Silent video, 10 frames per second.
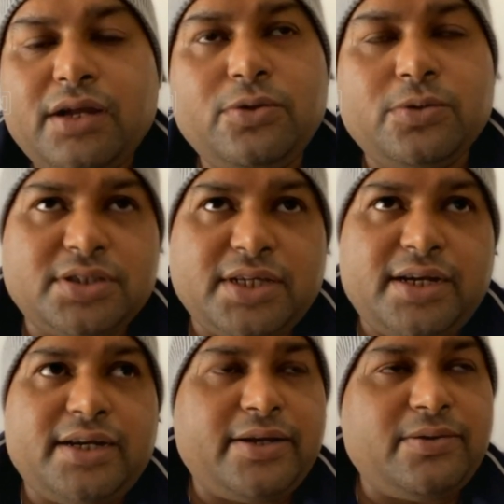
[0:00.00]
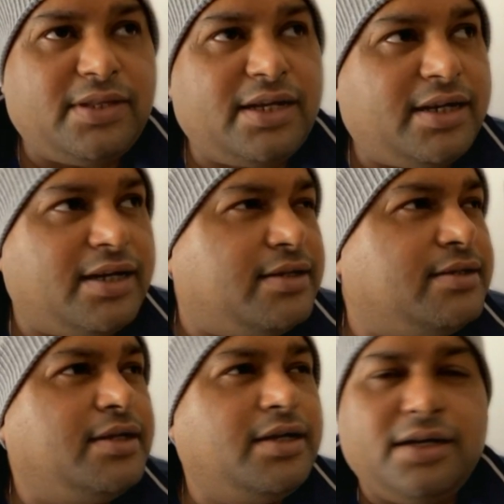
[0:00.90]
నువ్వు వస్తానంటే వద్దంటాను
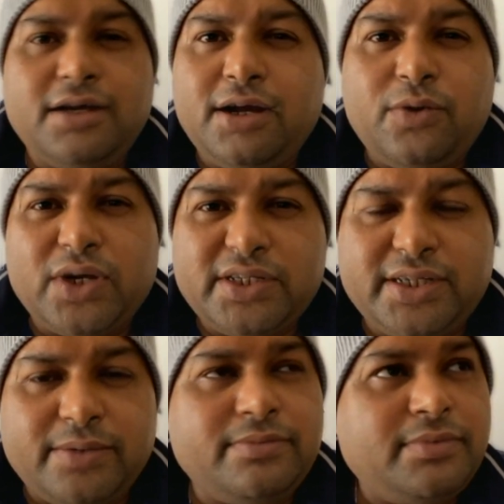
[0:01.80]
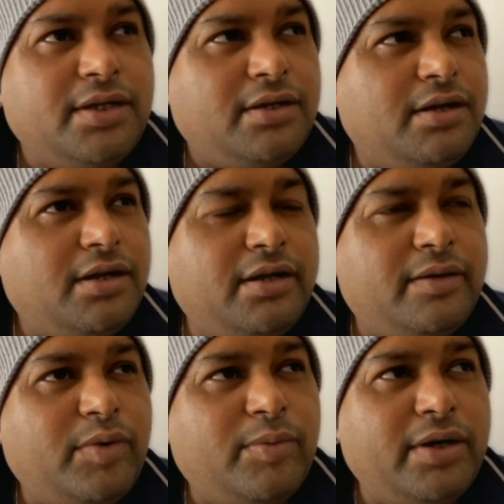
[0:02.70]
uh, వర్షం uh,
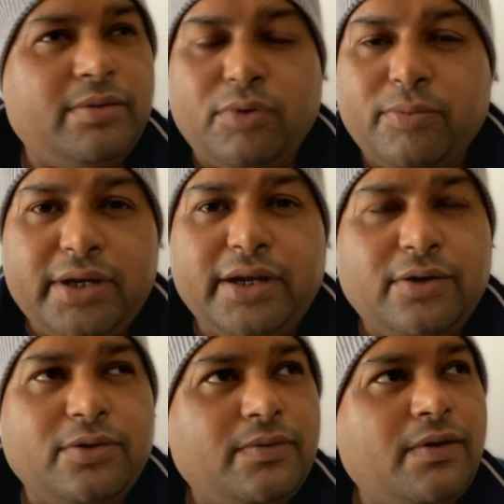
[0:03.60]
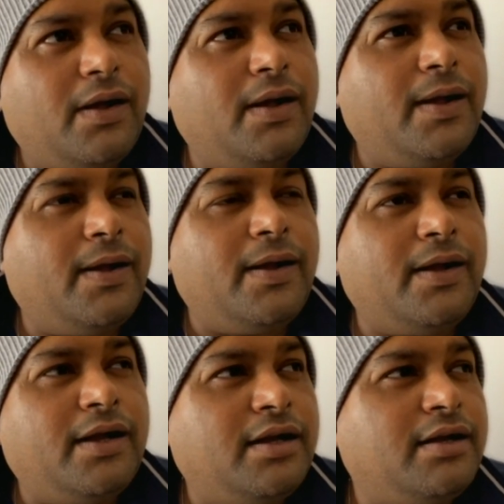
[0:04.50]
బొమ్మ బొమ్మరిల్లు
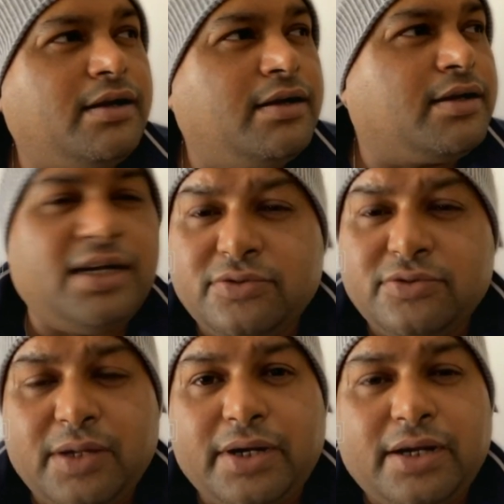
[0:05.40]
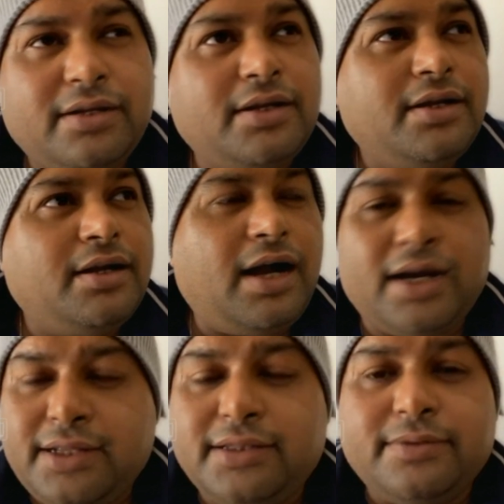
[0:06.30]
కలిసి ఉందాంరా
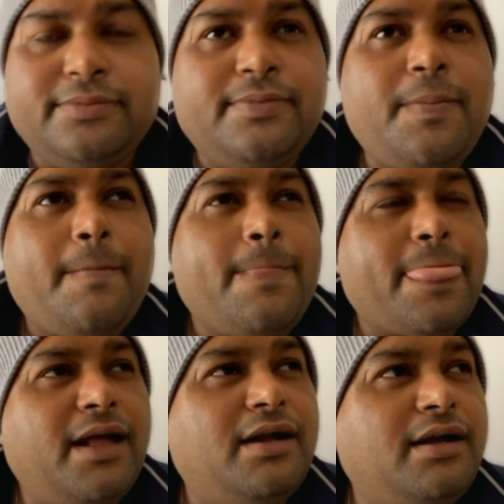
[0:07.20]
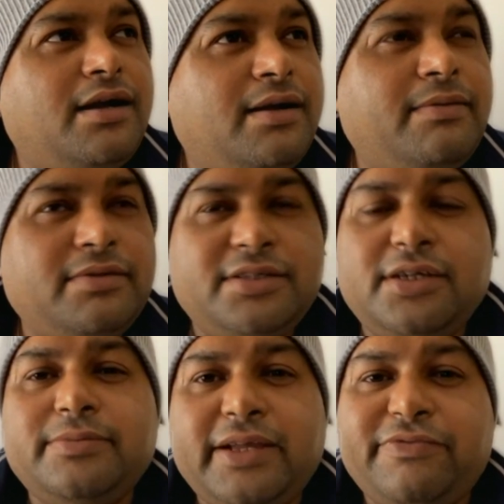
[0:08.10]
ఆనందం దిస్
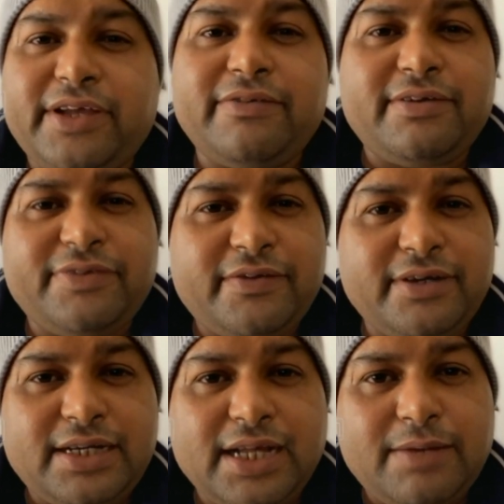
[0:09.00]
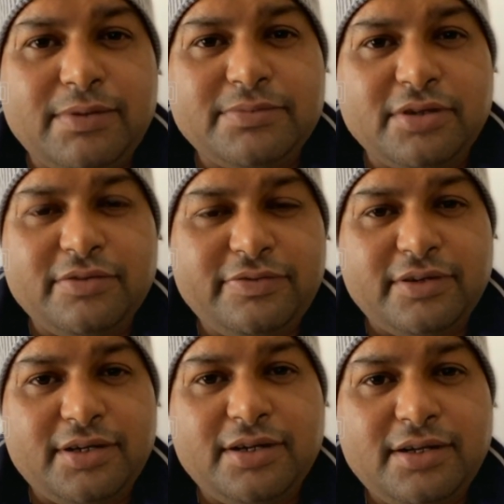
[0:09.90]
ఆర్ మై ఫేవరెట్ ఫేవరెట్ ఆల్బమ్స్ ఆఫ్
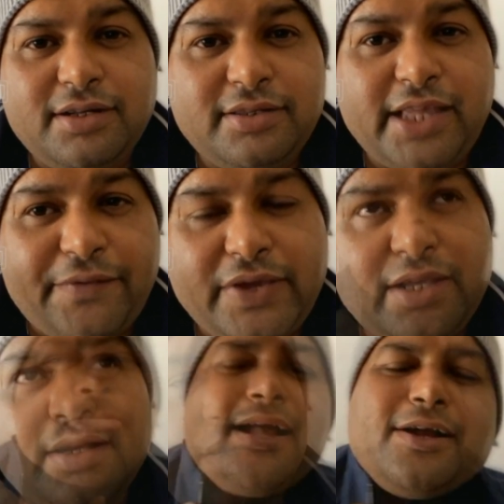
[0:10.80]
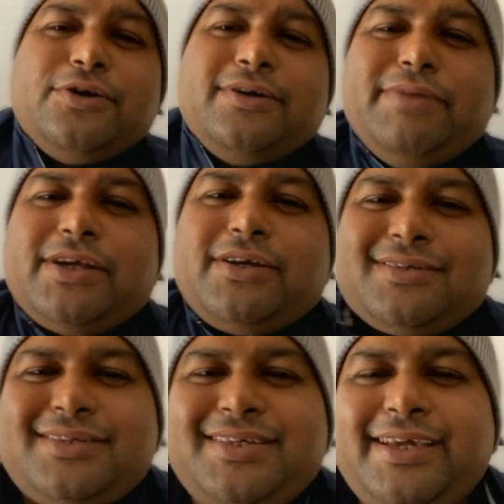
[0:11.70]
దేవి గుడ్
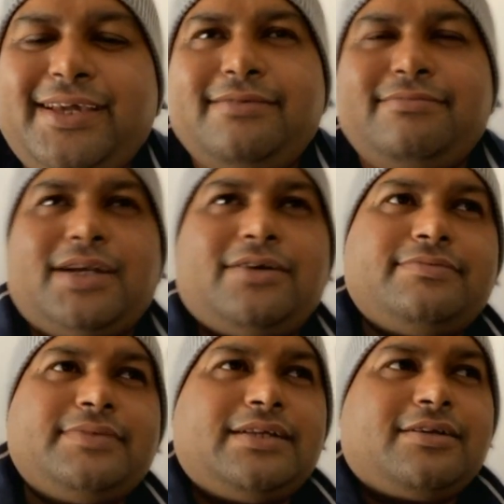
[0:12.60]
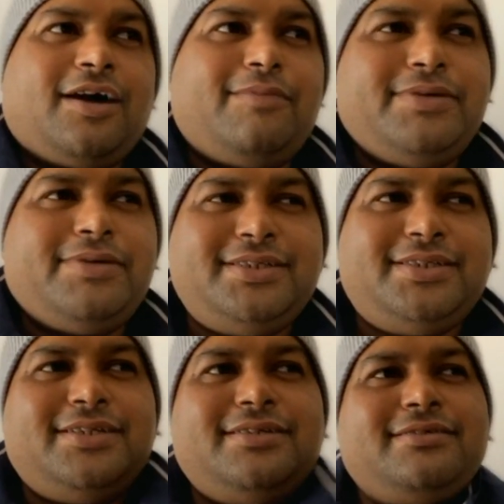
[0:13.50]
బికాస్ సి మనం
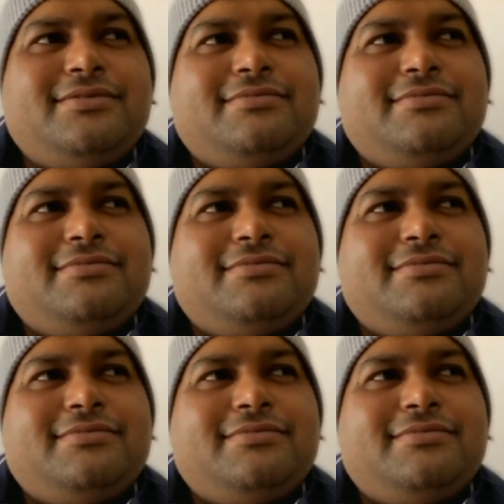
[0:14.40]
కాంపిటీషన్